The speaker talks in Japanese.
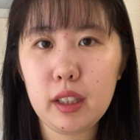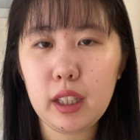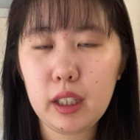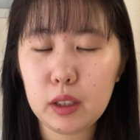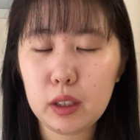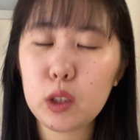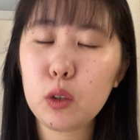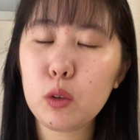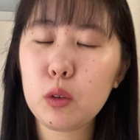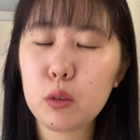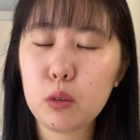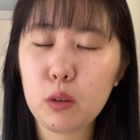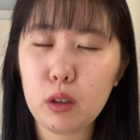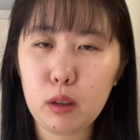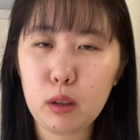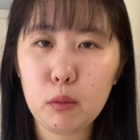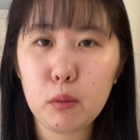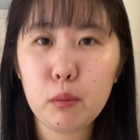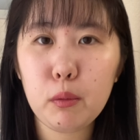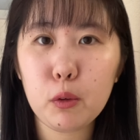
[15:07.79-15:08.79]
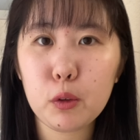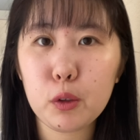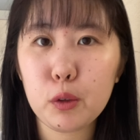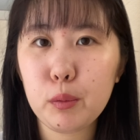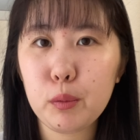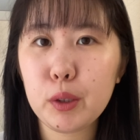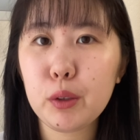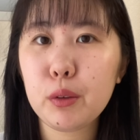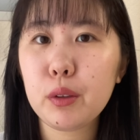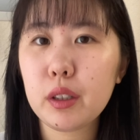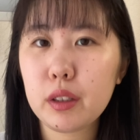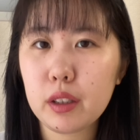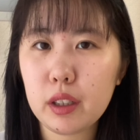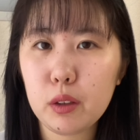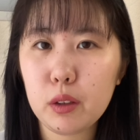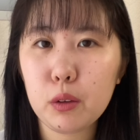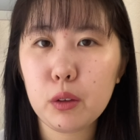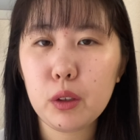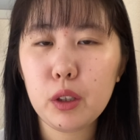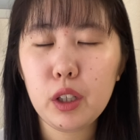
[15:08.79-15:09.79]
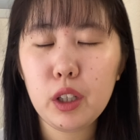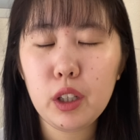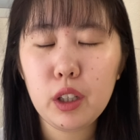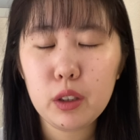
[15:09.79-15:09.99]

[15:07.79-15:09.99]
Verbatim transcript: TikTok とかでもよく見るんですけど、